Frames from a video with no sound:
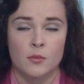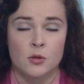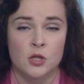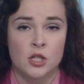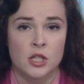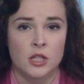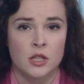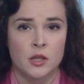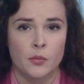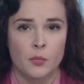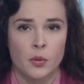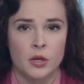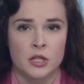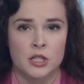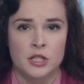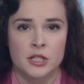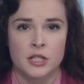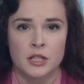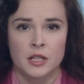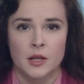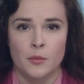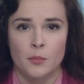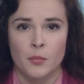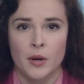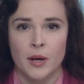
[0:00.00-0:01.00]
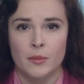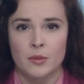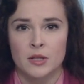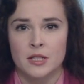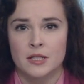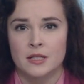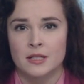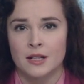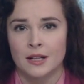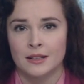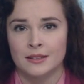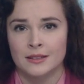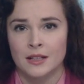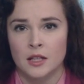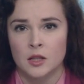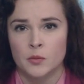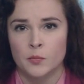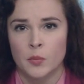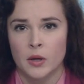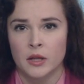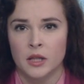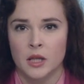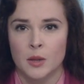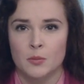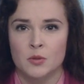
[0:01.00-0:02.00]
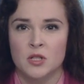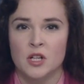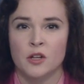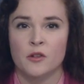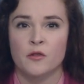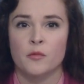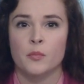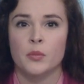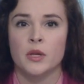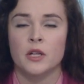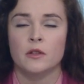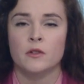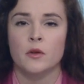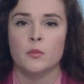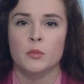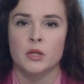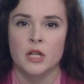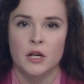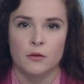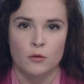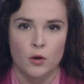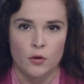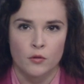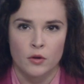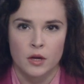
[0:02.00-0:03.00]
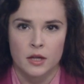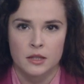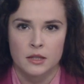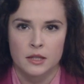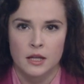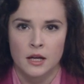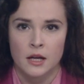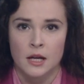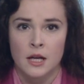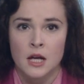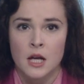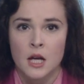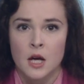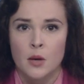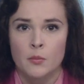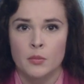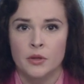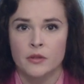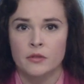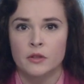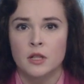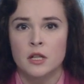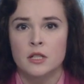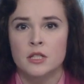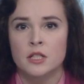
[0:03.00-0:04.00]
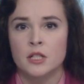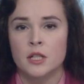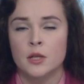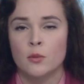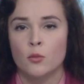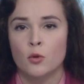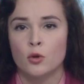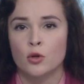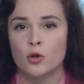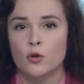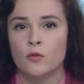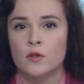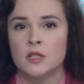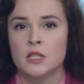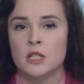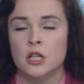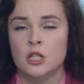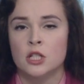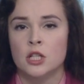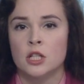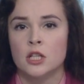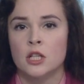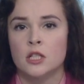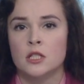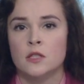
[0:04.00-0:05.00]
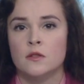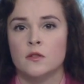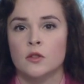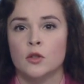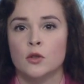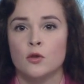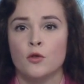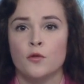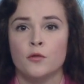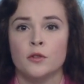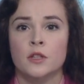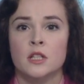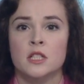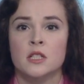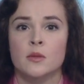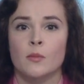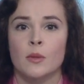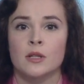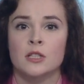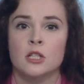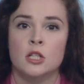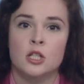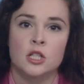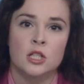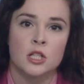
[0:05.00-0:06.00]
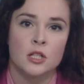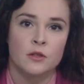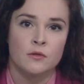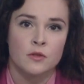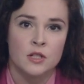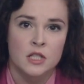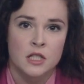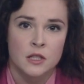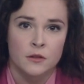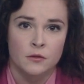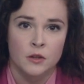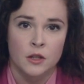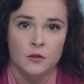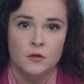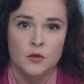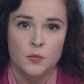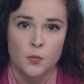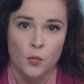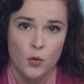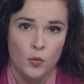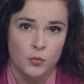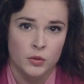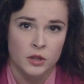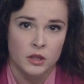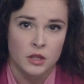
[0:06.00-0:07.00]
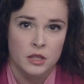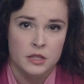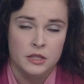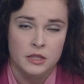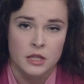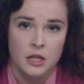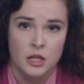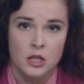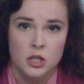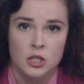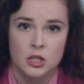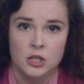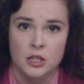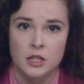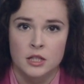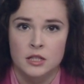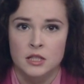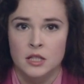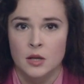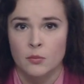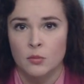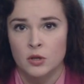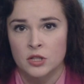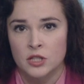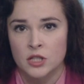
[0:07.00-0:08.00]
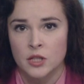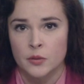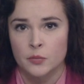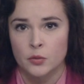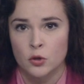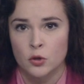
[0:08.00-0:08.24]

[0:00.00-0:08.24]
община почтила память солдат, погибших в Первой мировой войне. Провела церемонию возложения цветов, на тематической выставке вспомнила исторические события